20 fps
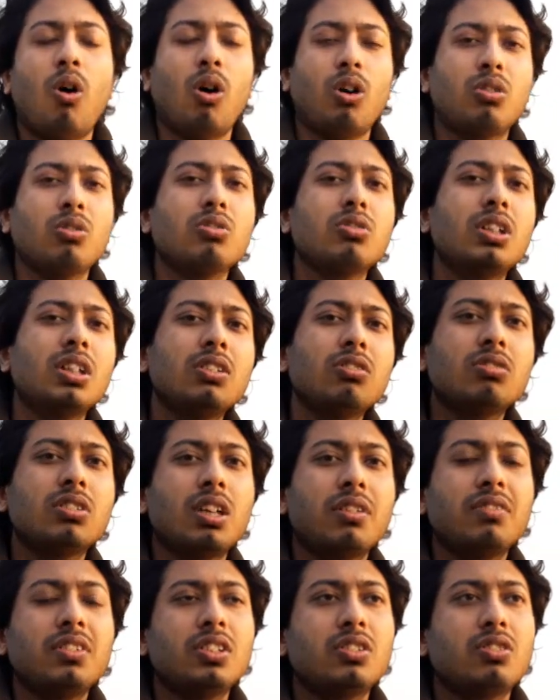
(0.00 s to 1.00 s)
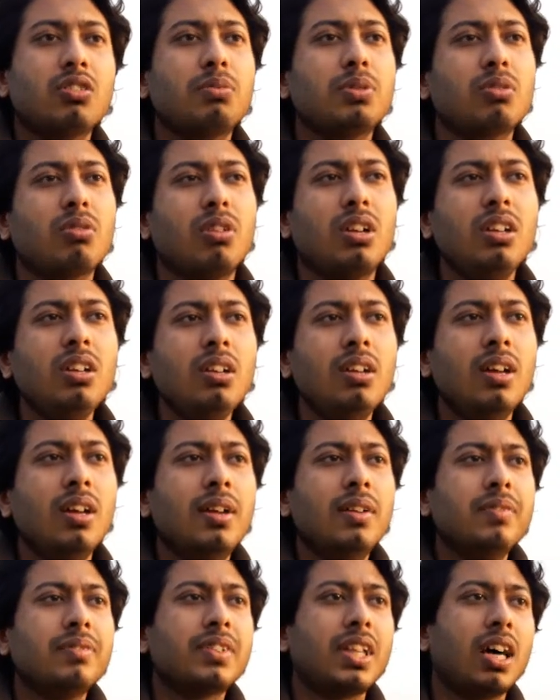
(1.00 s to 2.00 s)
অটোতে যদি আপনি ছবি তোলেন
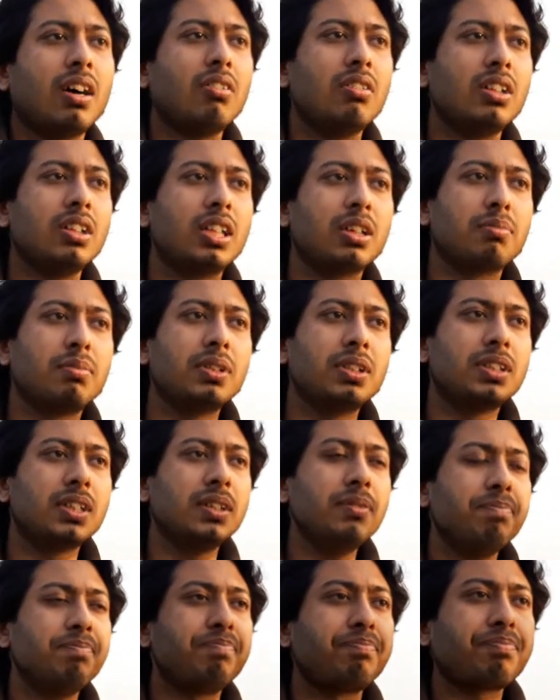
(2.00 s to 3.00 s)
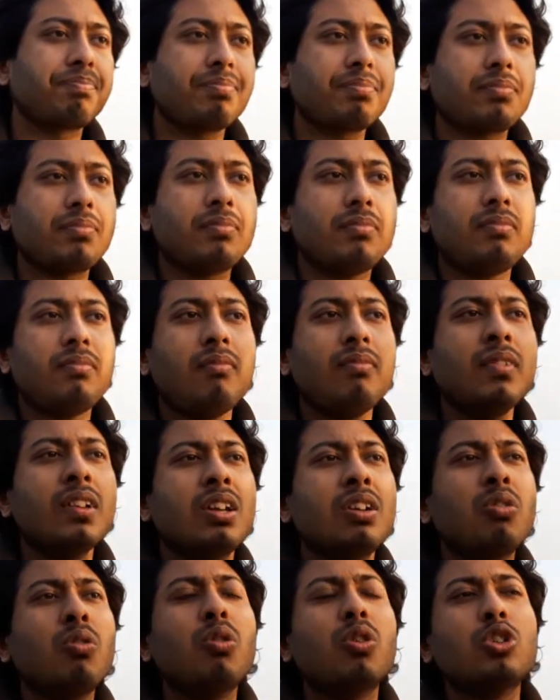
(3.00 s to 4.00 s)
তাহলে দেখবেন যে
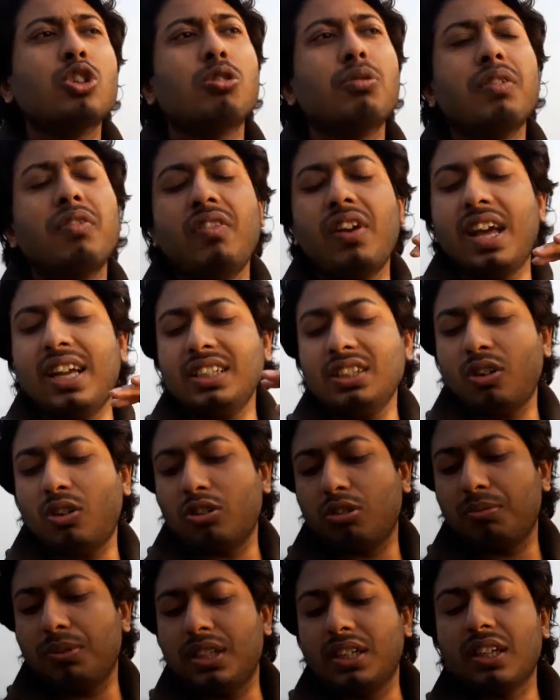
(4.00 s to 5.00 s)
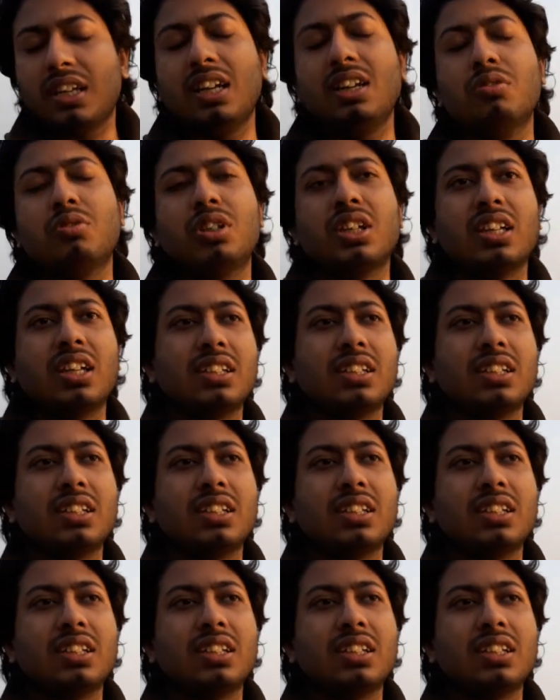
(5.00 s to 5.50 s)
কোনো সময় ফ্ল্যাশ অটোমেটিক্যালি উঠে